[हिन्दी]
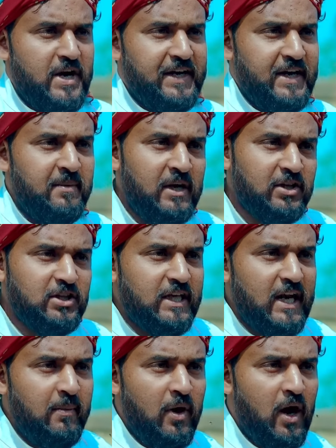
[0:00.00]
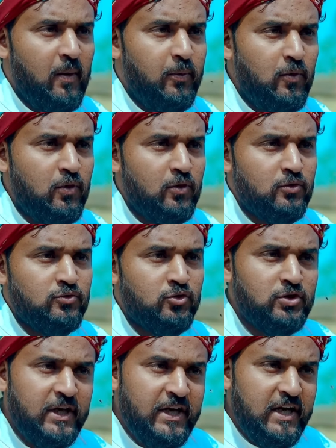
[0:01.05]
बेटे मैं तो तेरा बाप हूँ
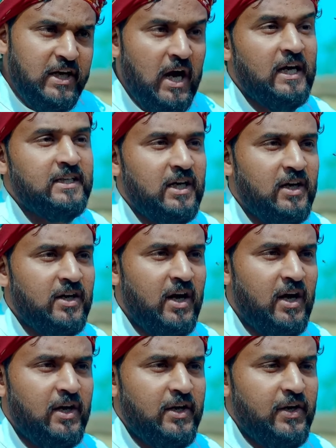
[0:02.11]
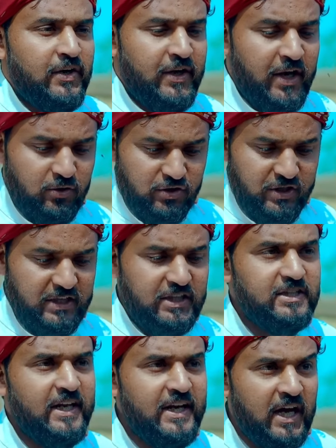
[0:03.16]
जो तेरी लिहाज कर रहा नहीं तो जैसी
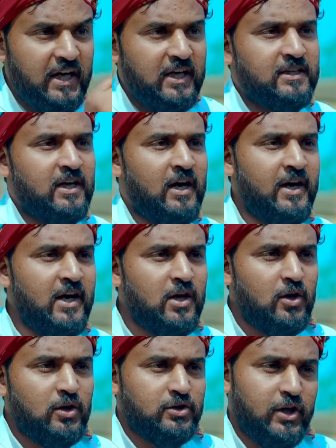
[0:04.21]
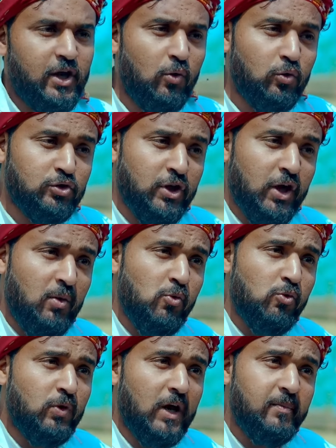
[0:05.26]
तेरी हरकत आ ना तेरा उठते का
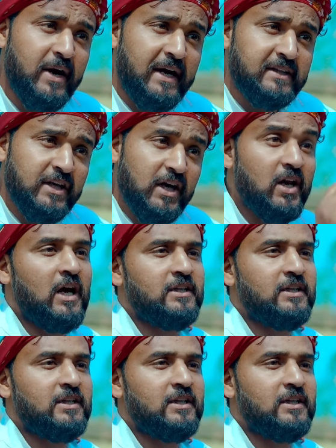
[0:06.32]
मुक्कर बैठते का